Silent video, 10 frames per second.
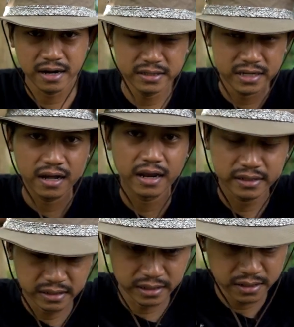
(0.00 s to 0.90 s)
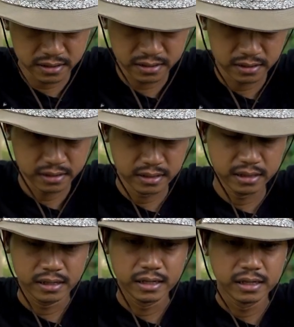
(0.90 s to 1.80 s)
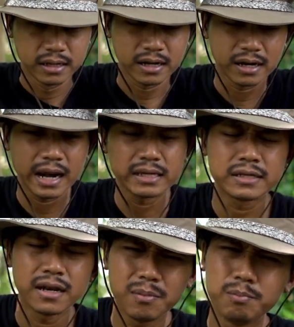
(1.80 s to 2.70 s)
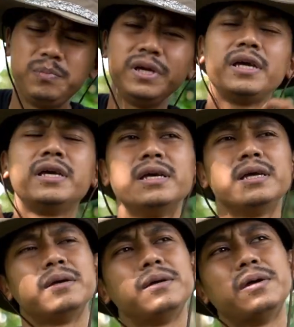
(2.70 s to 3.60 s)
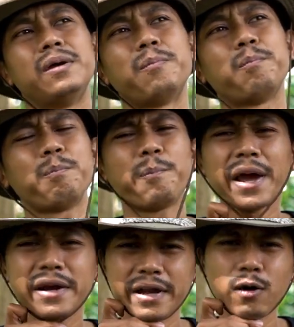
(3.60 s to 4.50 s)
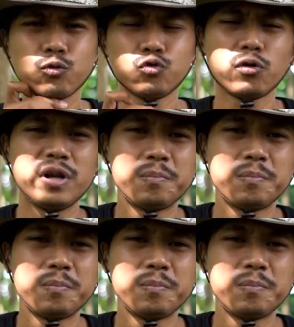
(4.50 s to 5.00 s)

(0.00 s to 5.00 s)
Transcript: yang ada di jungle hat ini, kerasa lebih pede untuk